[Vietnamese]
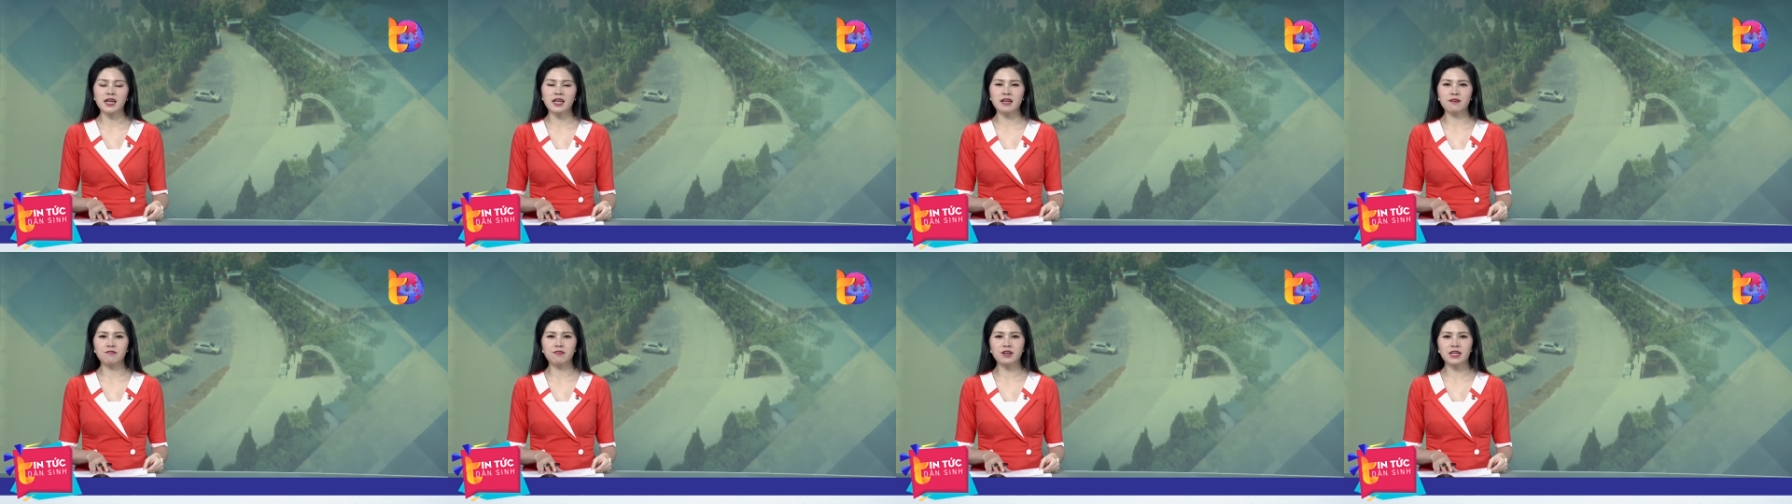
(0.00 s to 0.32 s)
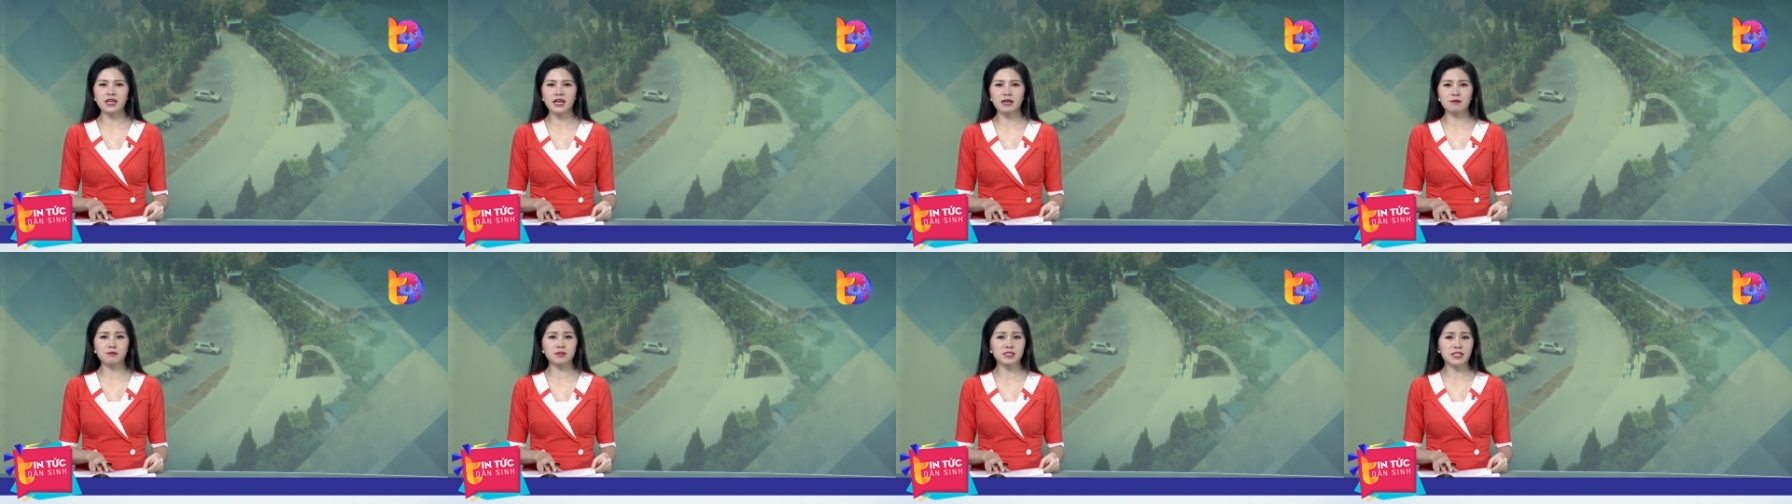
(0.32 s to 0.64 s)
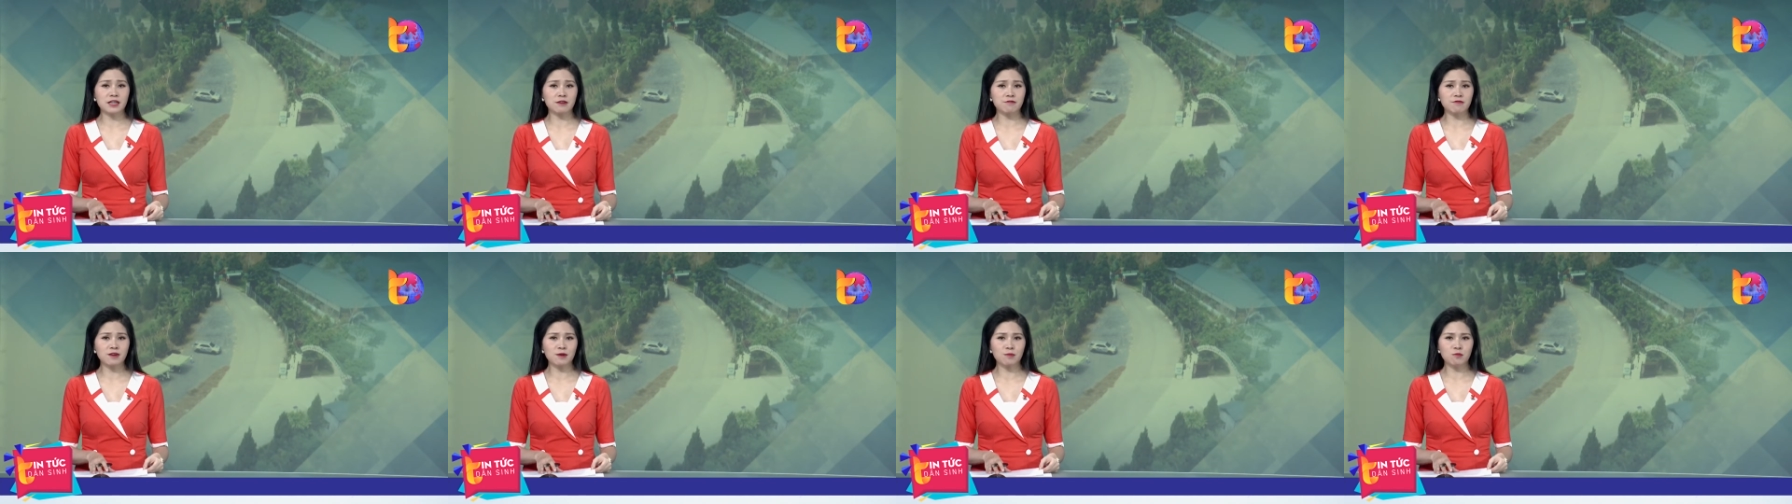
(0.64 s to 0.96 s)
là việc làm
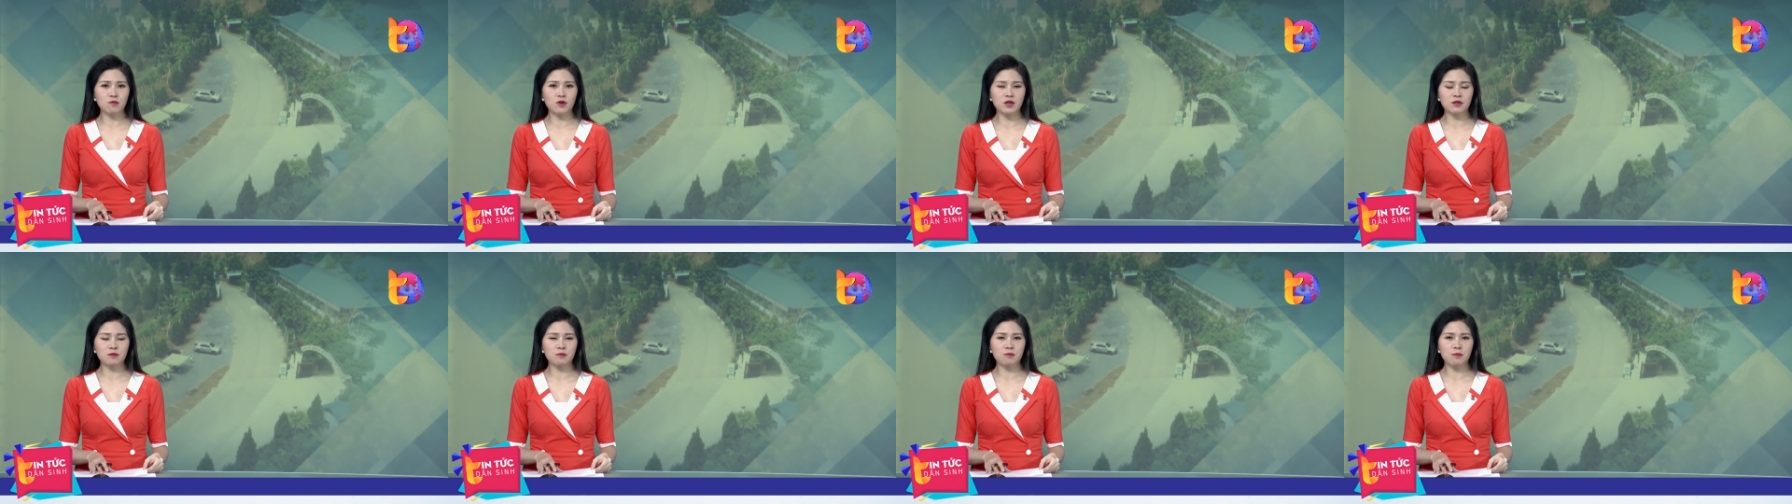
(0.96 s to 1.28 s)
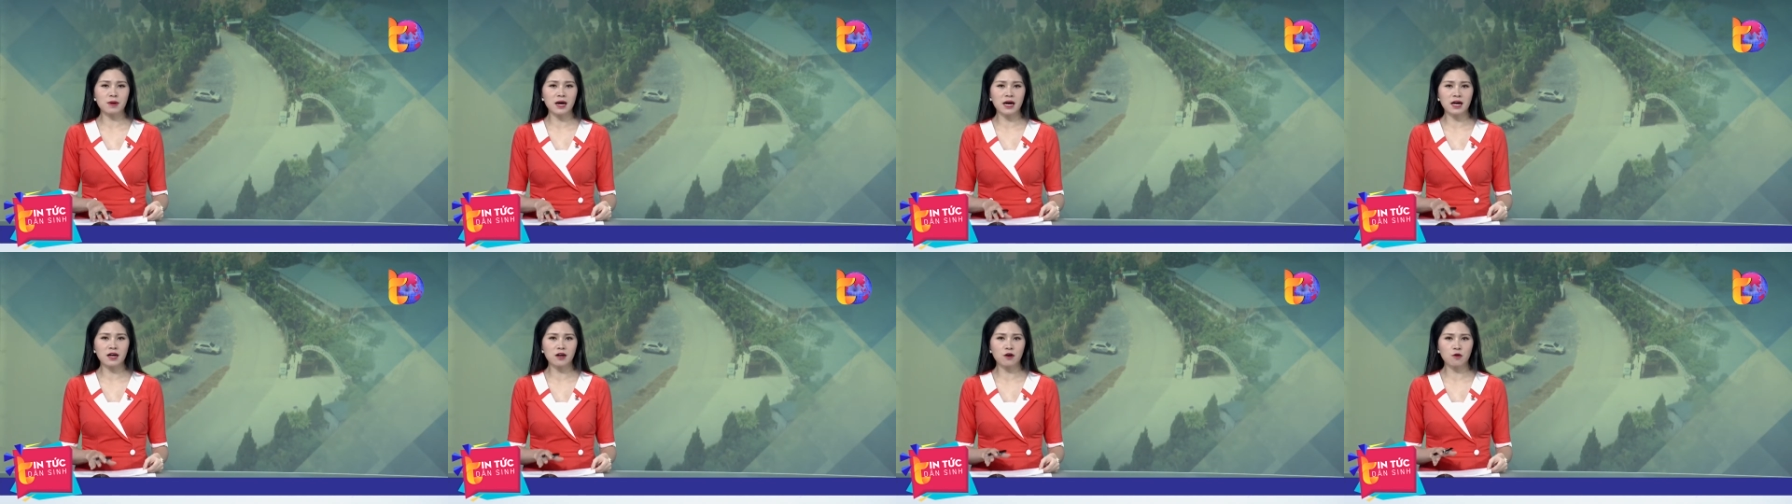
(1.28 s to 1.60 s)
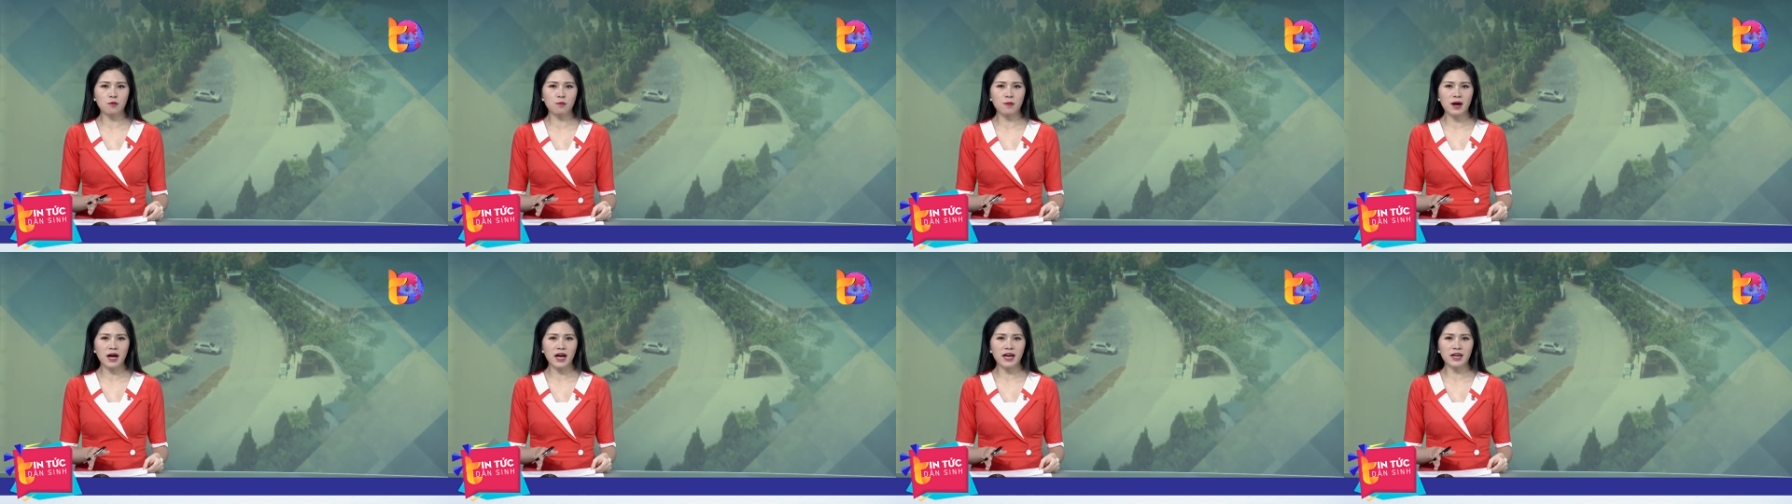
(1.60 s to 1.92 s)
trái pháp luật mà
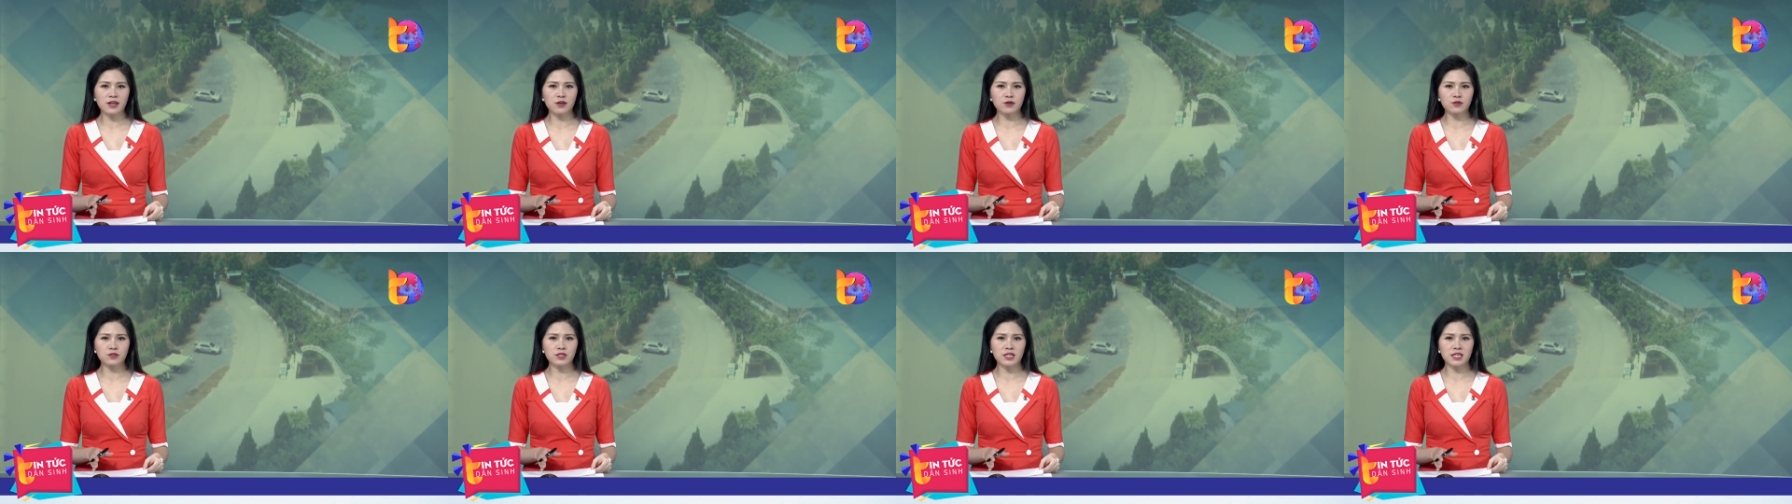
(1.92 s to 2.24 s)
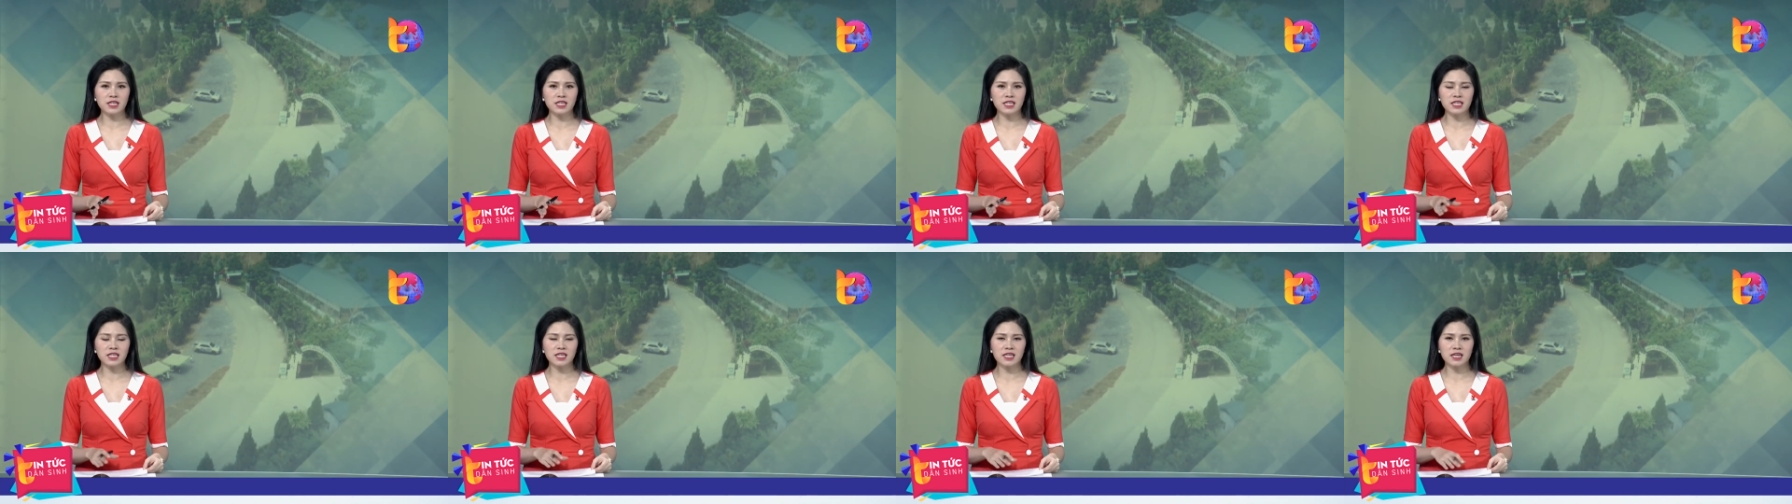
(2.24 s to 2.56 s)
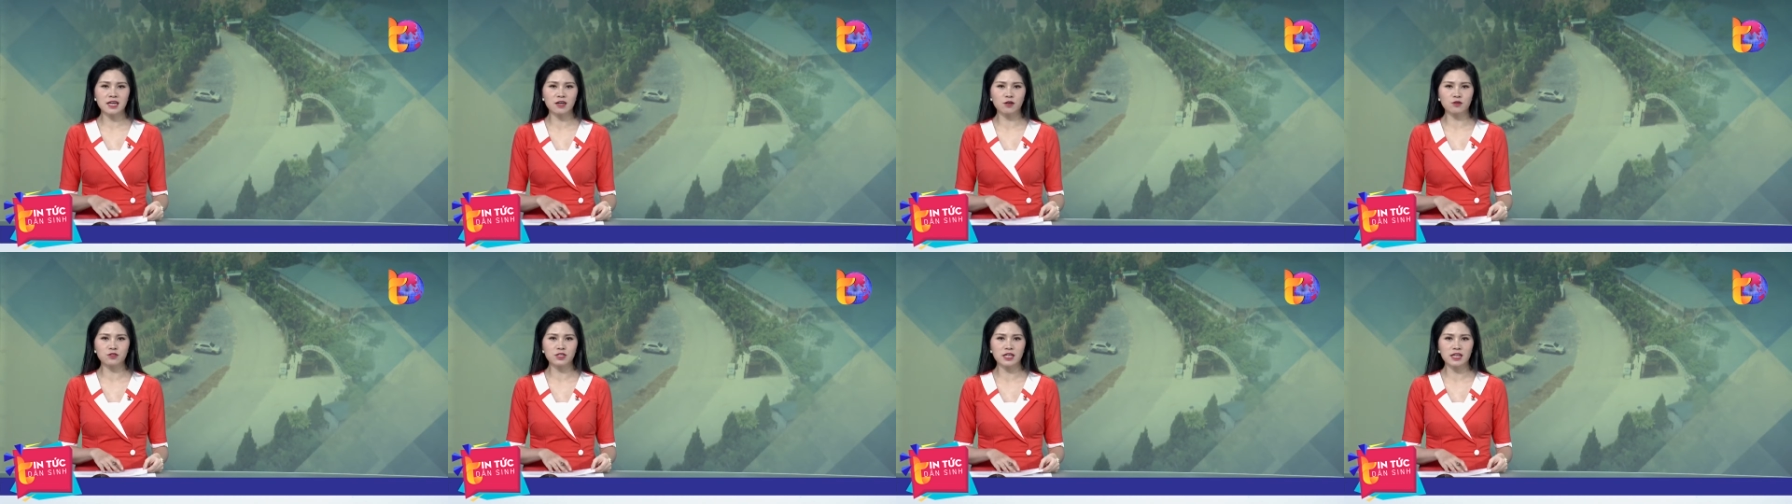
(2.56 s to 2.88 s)
không ai có thể
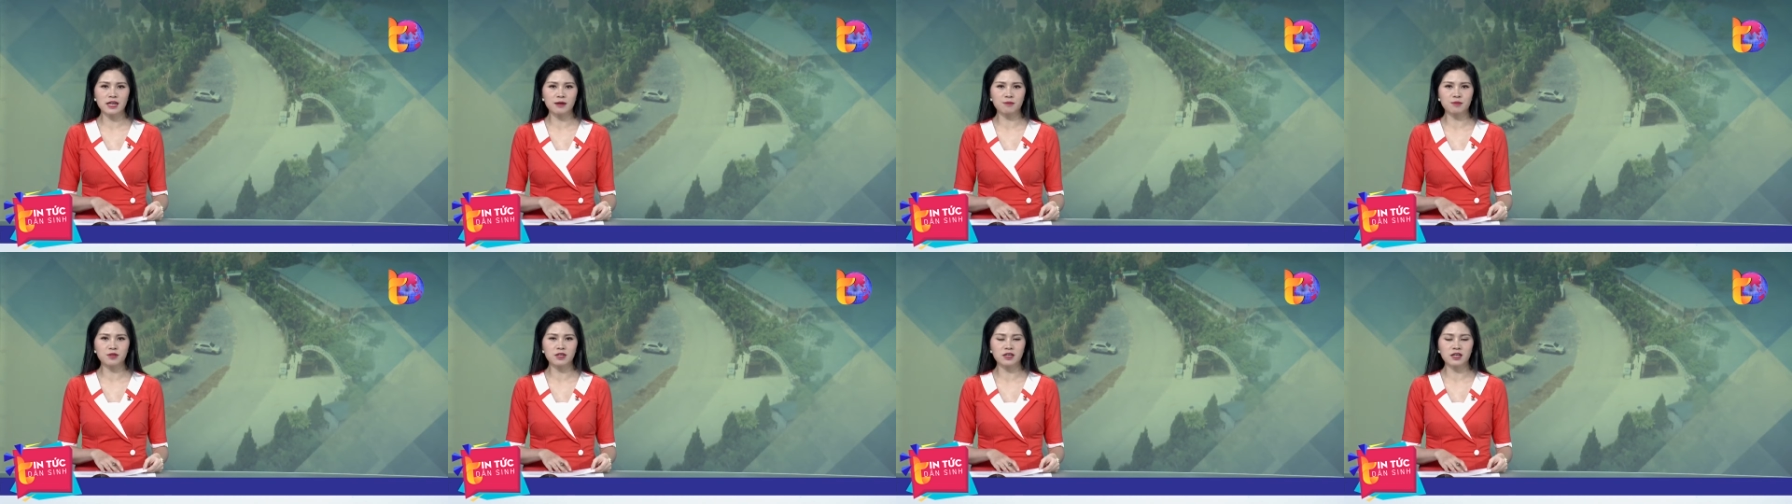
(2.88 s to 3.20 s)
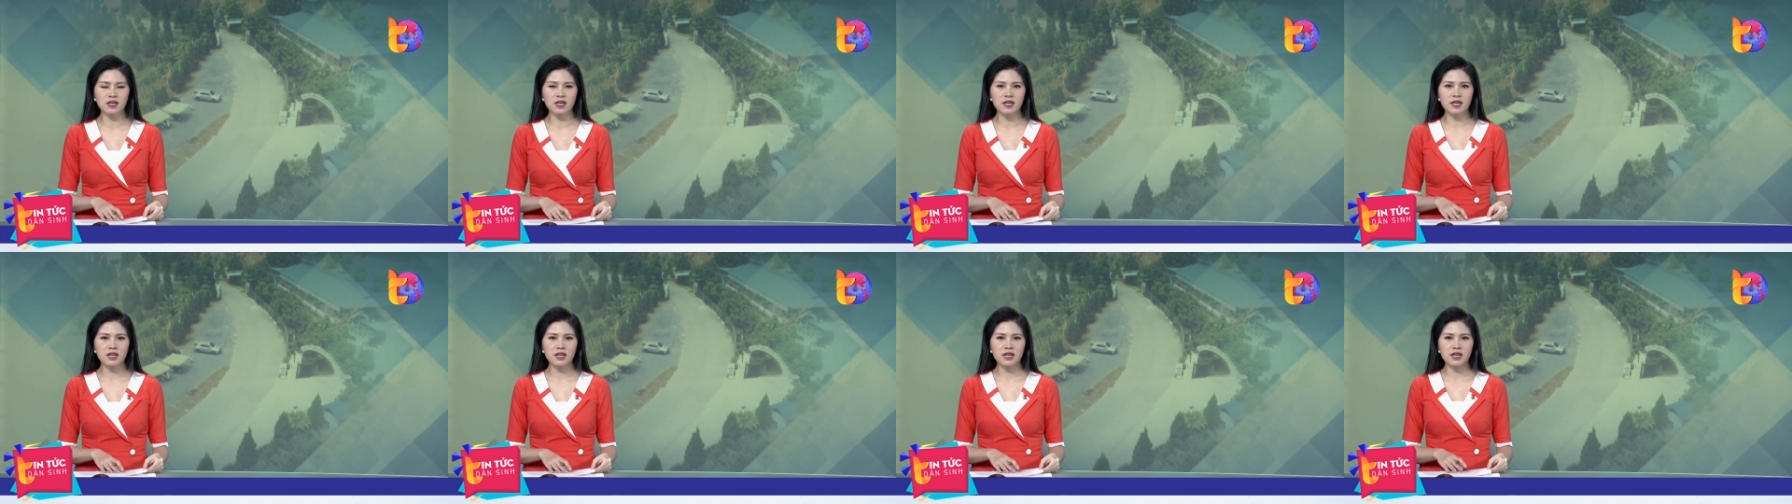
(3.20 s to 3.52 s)
nghĩ là có thể làm được.